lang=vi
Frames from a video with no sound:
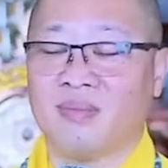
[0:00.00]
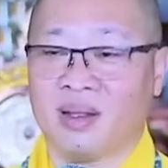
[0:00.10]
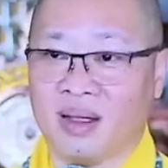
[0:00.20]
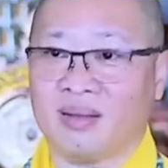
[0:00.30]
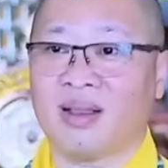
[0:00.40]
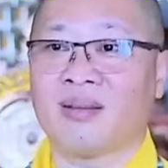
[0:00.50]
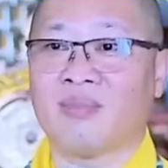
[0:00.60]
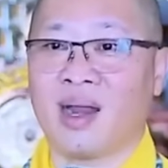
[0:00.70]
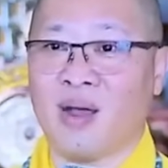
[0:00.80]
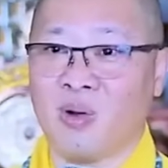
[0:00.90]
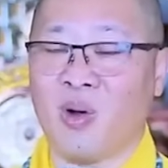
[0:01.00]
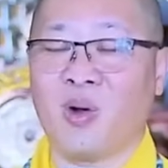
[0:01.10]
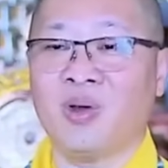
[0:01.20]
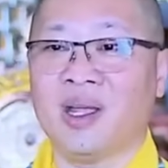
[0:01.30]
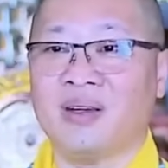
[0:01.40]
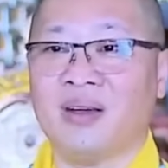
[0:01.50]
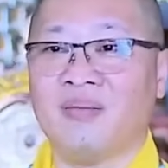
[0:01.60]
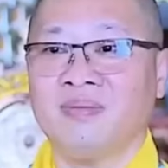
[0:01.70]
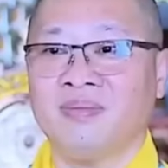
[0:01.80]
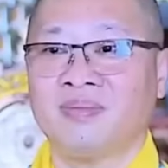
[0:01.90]
Bà thất tình, bà đau khổ ghê
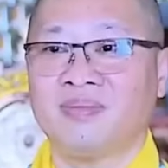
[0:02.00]
gớm,